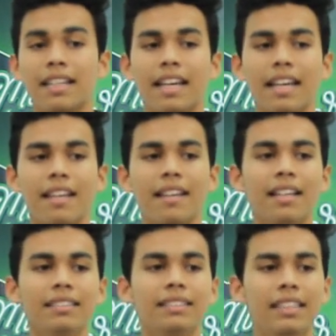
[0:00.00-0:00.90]

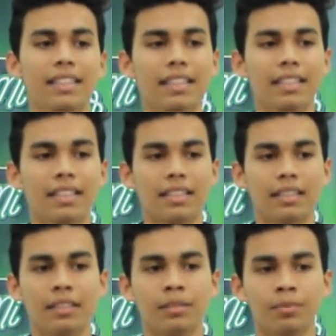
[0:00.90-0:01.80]
Quédate.
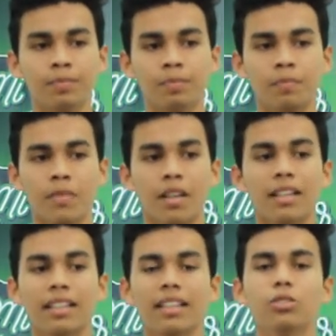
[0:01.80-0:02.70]

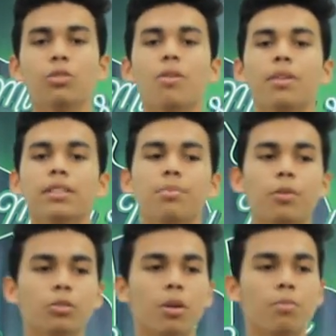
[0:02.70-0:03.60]
Que tú no ves que
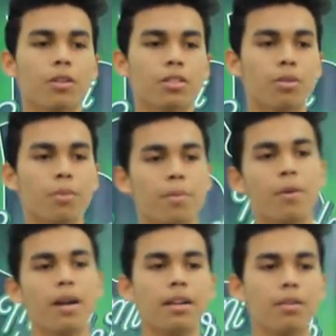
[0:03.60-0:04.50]
por tu amor yo me
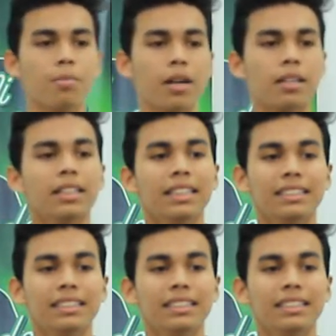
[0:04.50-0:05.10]
muero más.